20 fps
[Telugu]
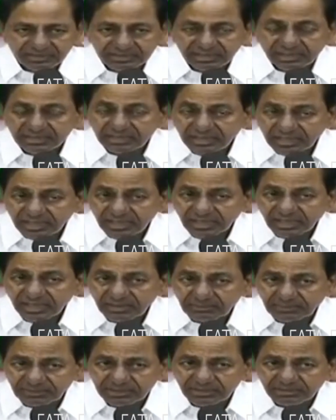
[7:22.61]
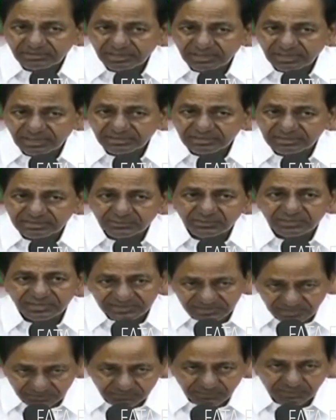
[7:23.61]
జంట నగరాల ప్రజలకు నేను అందించబోయే
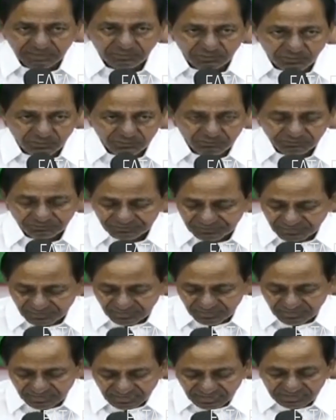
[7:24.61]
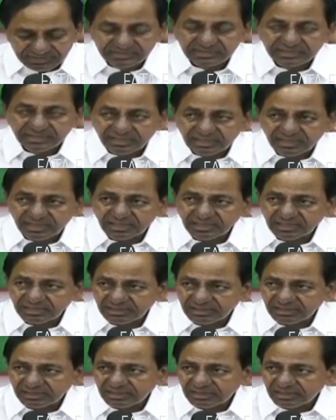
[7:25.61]
తీపి కబురు ఖచ్చితంగా
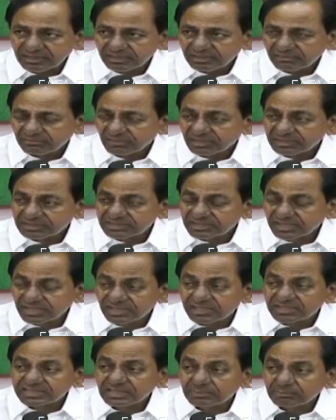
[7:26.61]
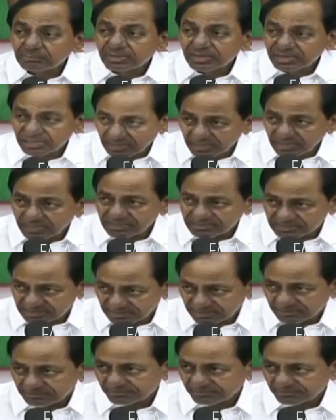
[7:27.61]
వచ్చే డిసెంబర్ నెల నుంచి